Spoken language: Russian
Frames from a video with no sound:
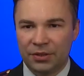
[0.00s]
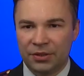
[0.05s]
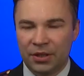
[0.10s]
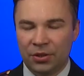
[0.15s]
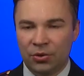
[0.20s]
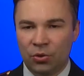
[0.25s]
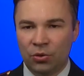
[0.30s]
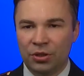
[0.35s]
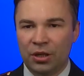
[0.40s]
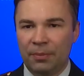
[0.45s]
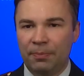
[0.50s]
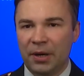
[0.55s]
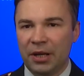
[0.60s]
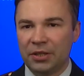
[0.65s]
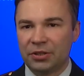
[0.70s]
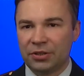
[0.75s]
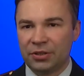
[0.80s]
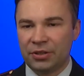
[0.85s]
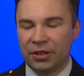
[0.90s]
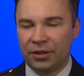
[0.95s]
Сотрудник
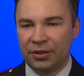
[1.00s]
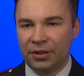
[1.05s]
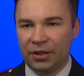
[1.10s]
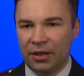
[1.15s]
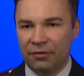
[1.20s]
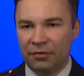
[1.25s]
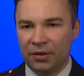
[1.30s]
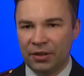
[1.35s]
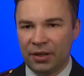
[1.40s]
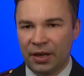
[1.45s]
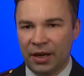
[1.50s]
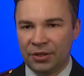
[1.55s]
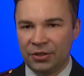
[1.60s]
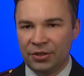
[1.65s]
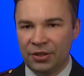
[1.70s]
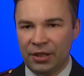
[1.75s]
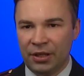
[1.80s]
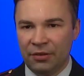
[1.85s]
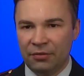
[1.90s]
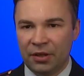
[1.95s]
пресс-центра МВД
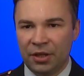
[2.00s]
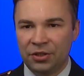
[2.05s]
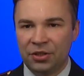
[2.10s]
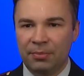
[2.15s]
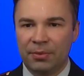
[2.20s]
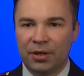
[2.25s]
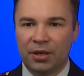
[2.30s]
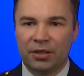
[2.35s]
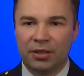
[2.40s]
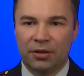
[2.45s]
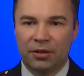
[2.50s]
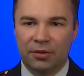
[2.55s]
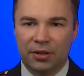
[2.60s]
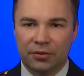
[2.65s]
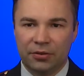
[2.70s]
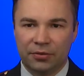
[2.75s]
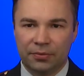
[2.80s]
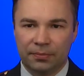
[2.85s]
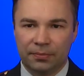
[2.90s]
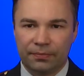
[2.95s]
России Владимир Коновалов.